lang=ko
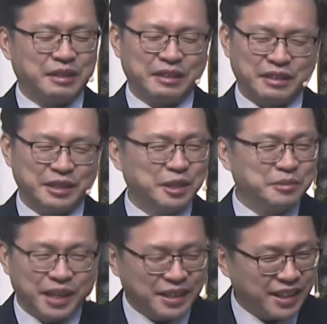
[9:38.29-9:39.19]
아,
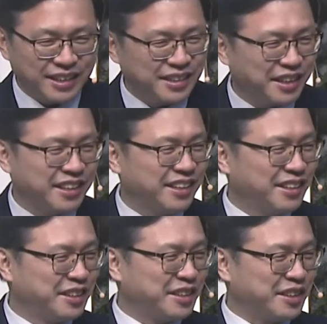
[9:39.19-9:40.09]
이러면 안 되는데
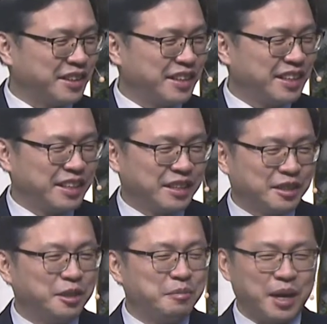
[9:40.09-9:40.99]
네.
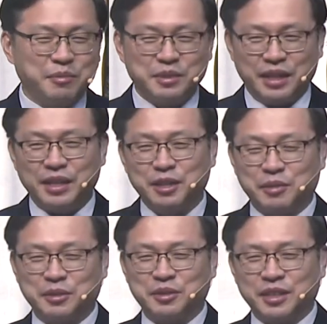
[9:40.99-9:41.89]
그런 마음을 하나님
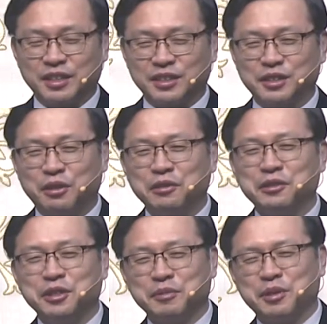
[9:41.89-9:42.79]
백성에게 특히
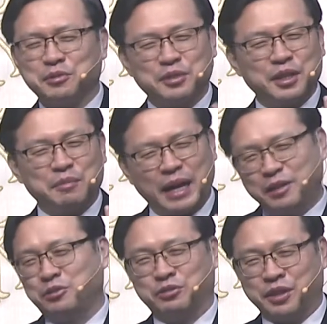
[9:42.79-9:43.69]
성령님께서 우리에게
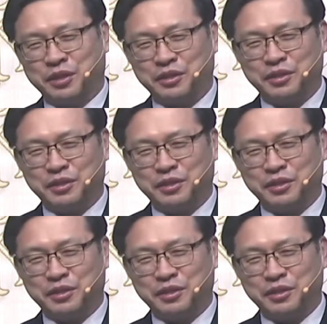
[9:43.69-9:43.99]
많이 주세요.